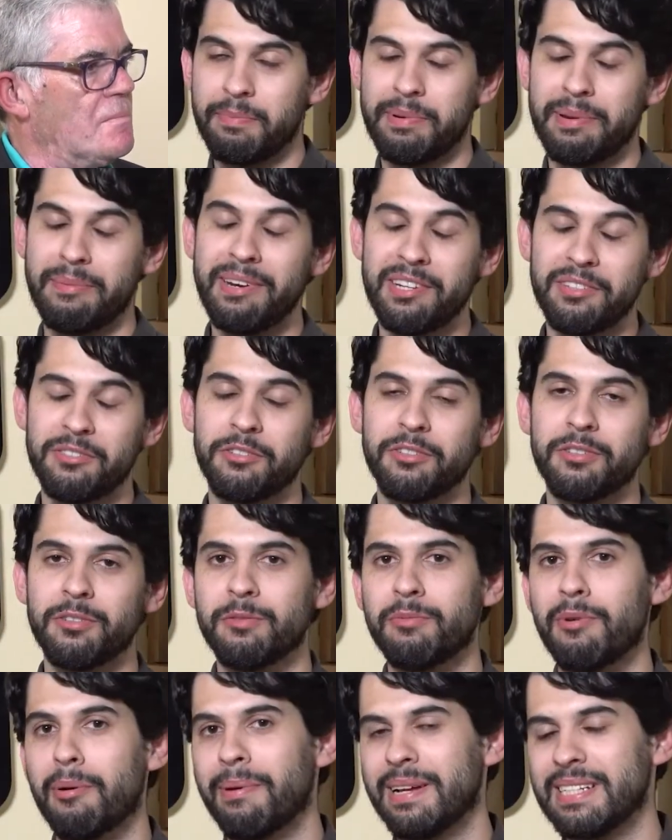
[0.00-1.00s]
Primeiro de tudo,
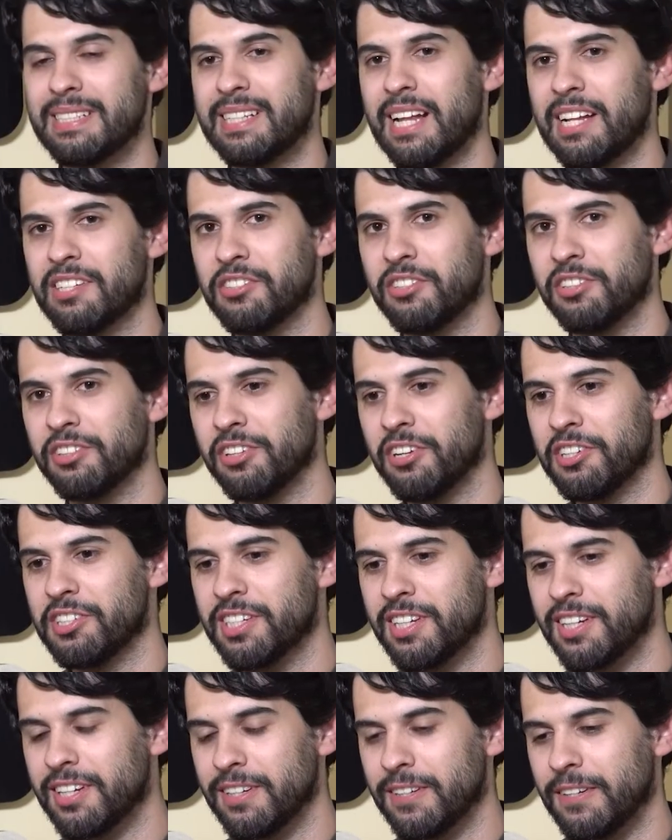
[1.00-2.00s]
uma base de dados
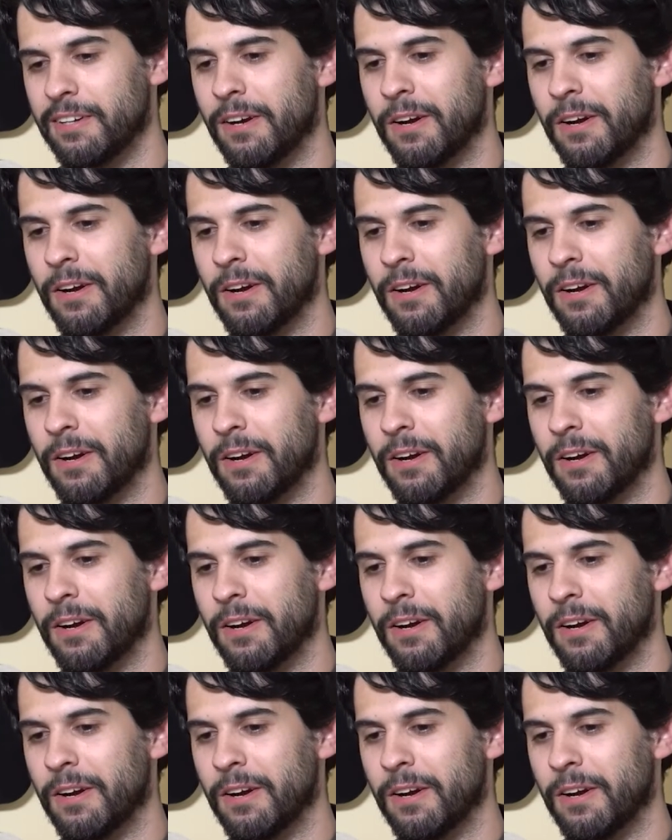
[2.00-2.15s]
ontológica,